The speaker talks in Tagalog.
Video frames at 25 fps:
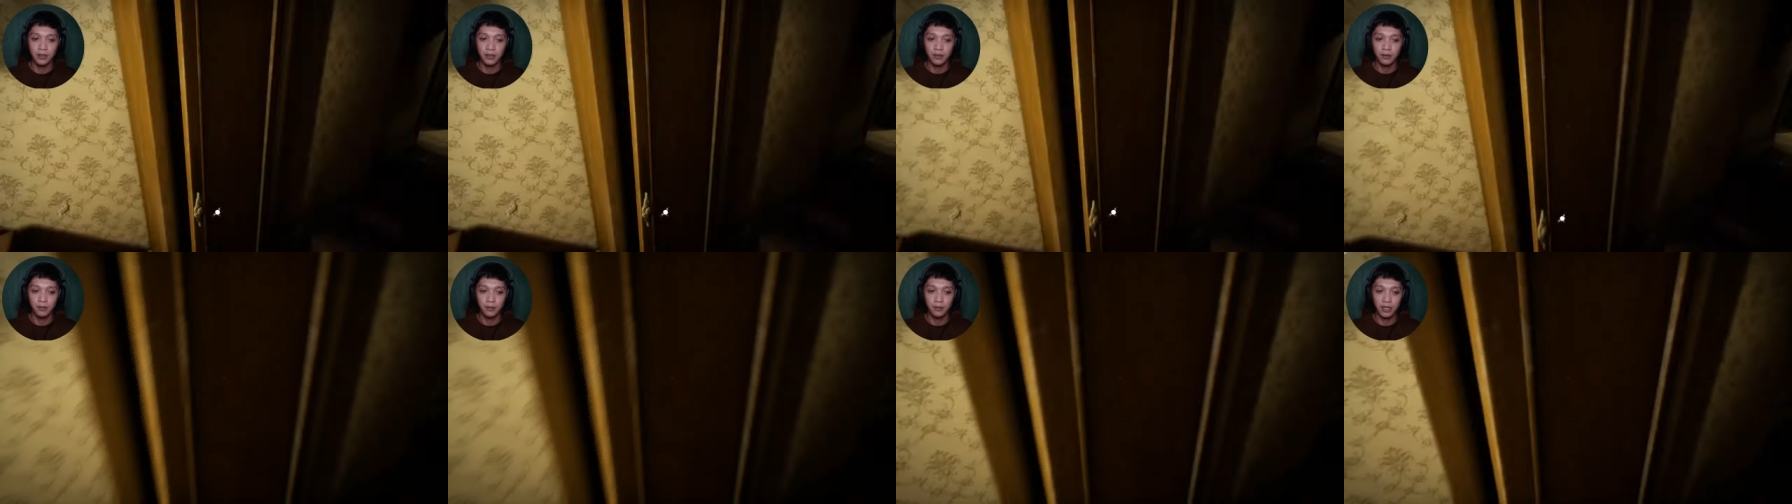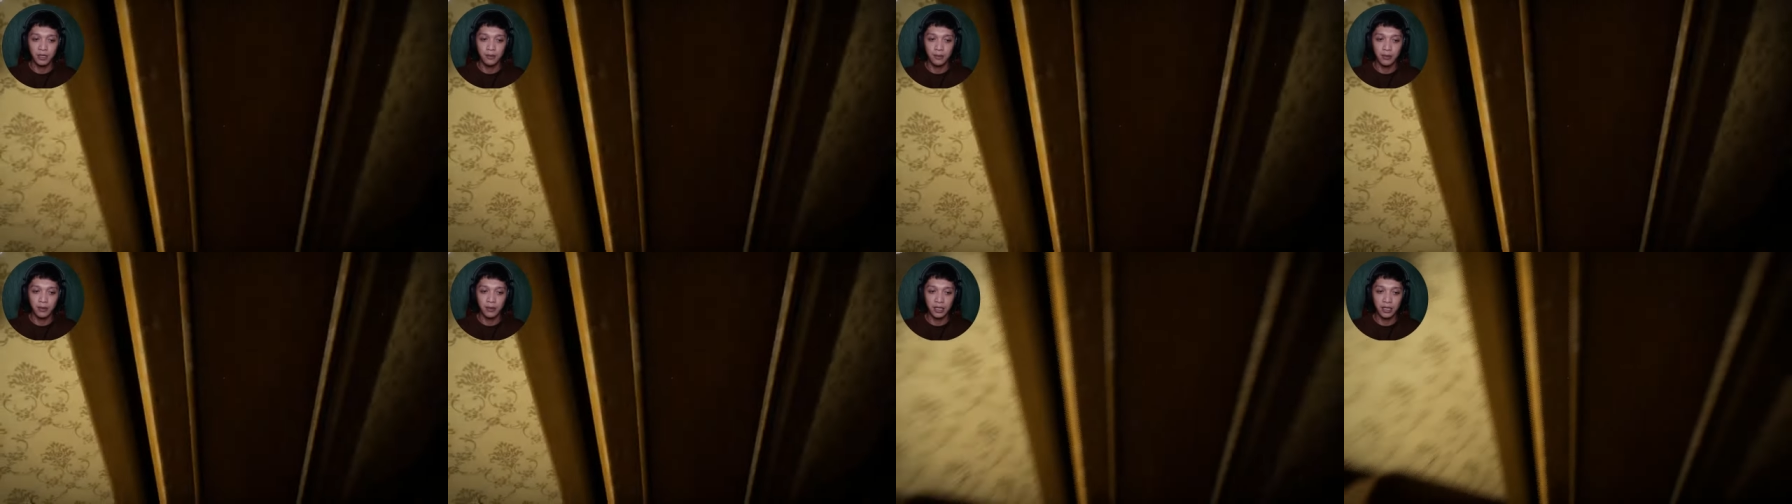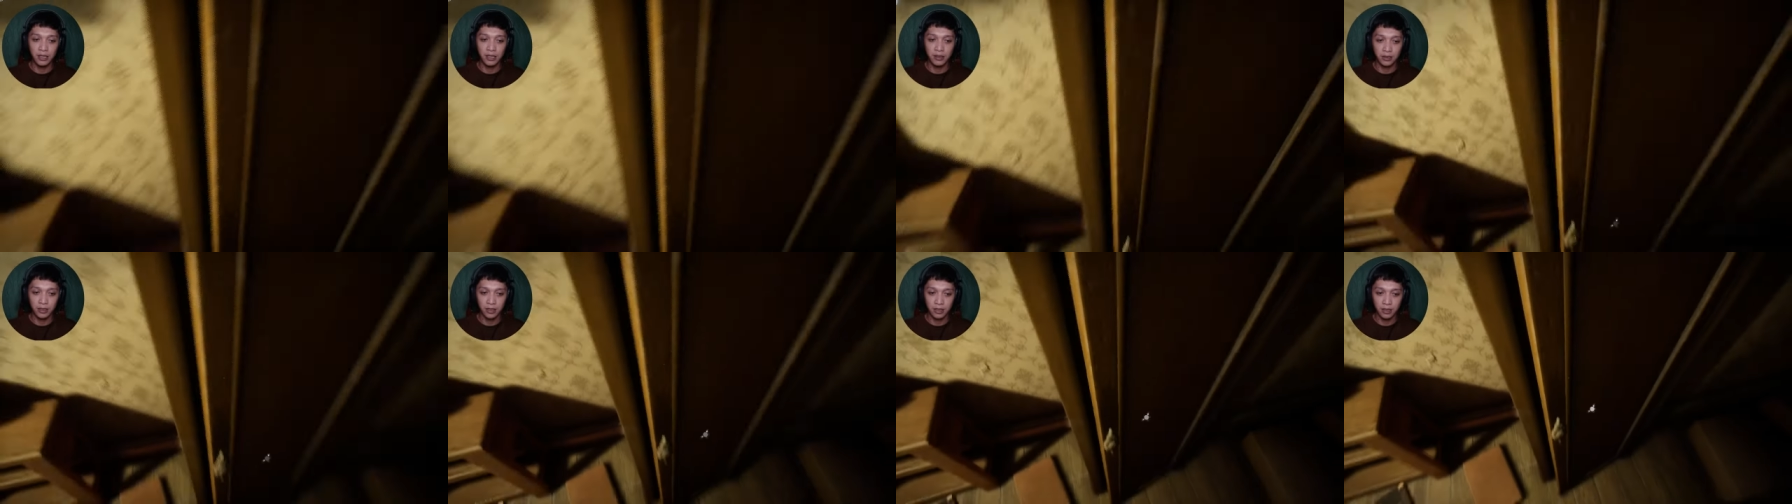Pwede ba
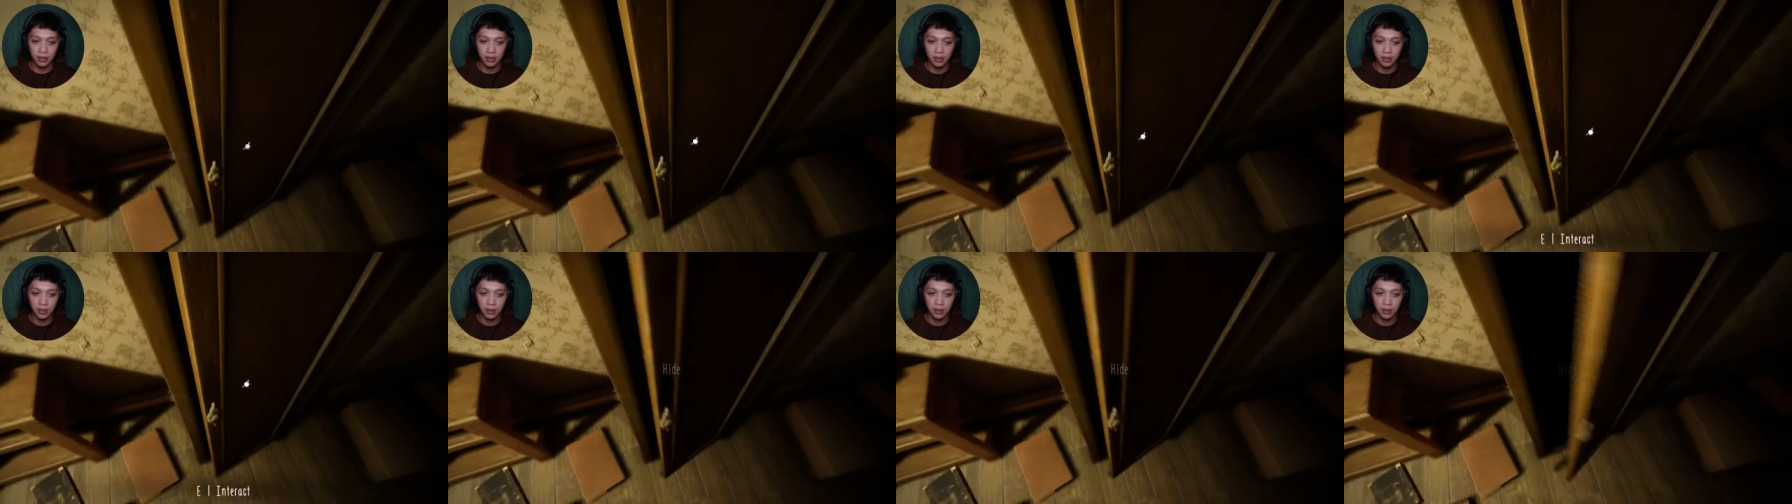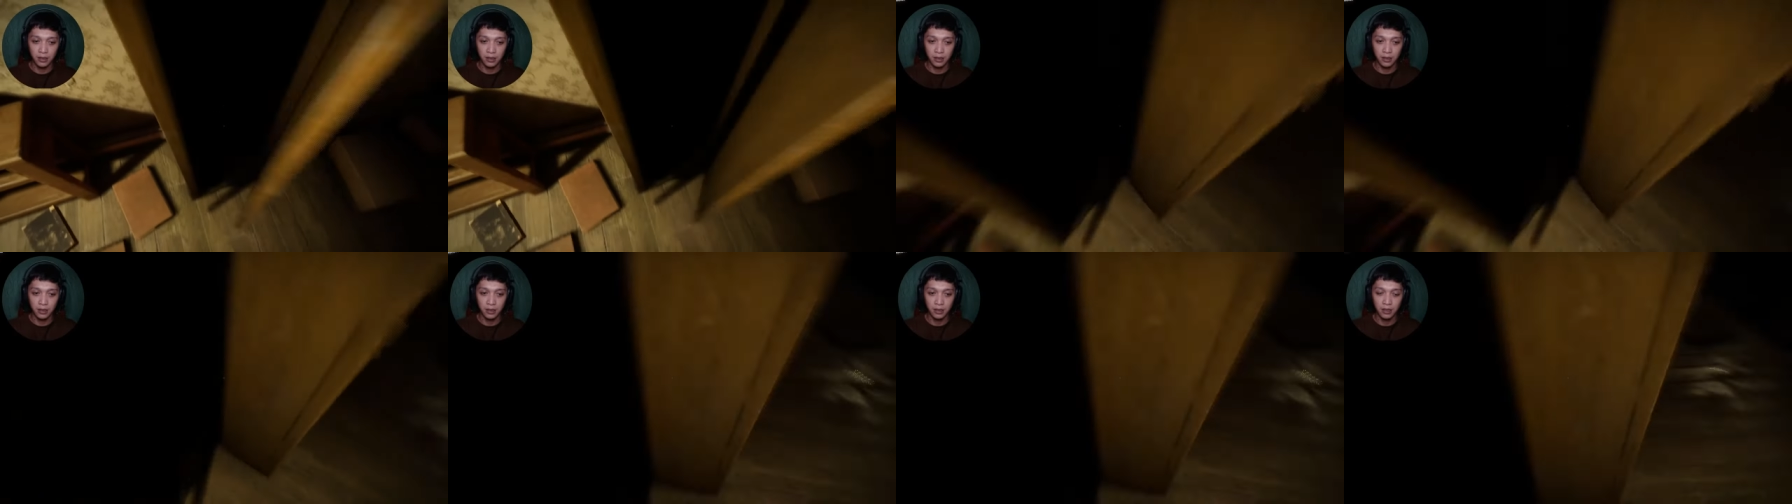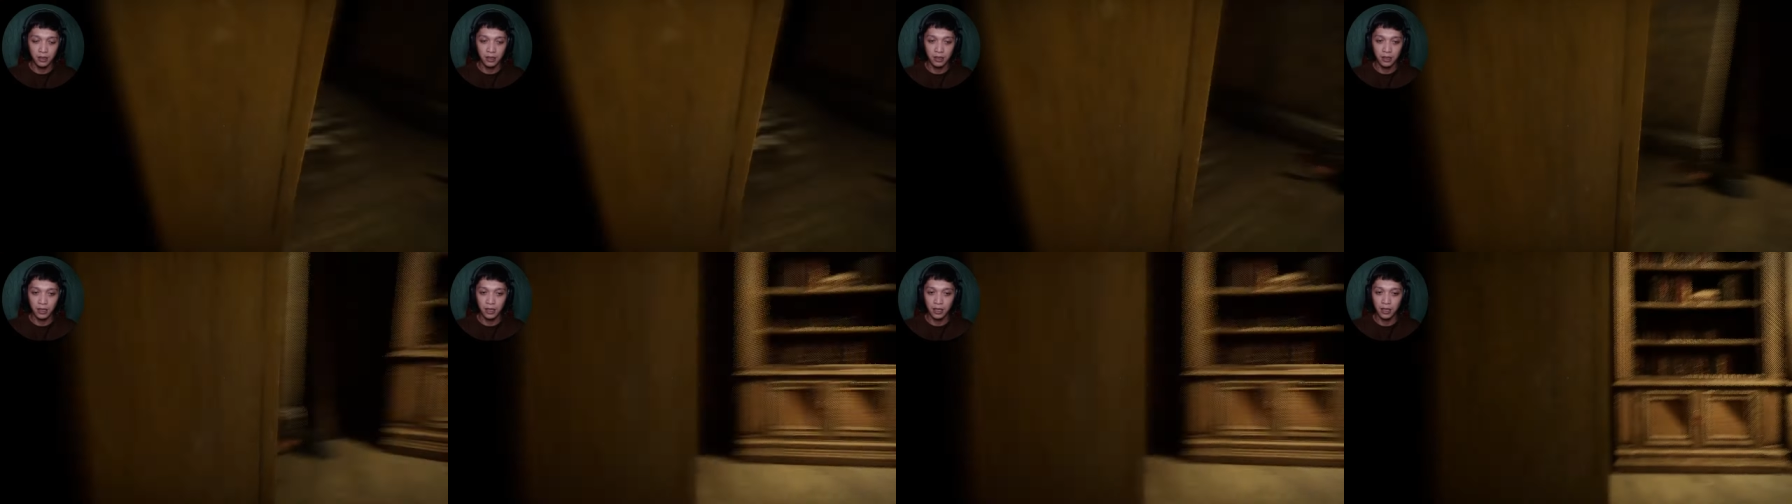magtago dito?
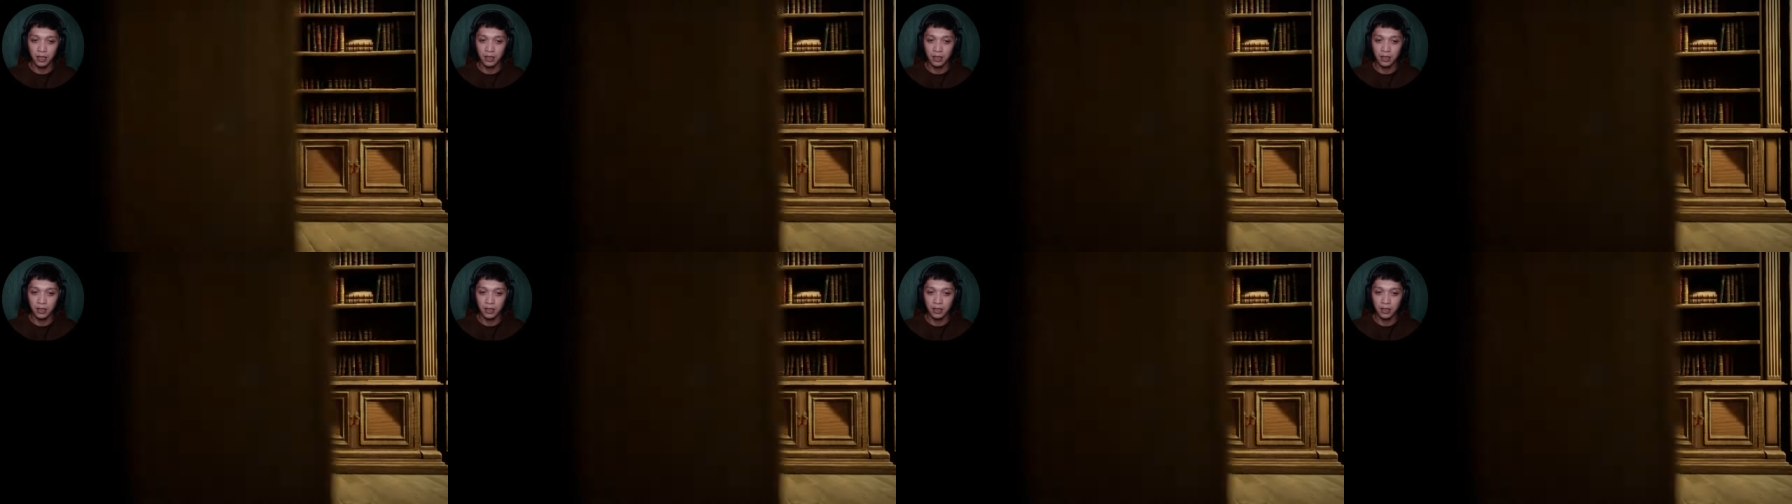Ha?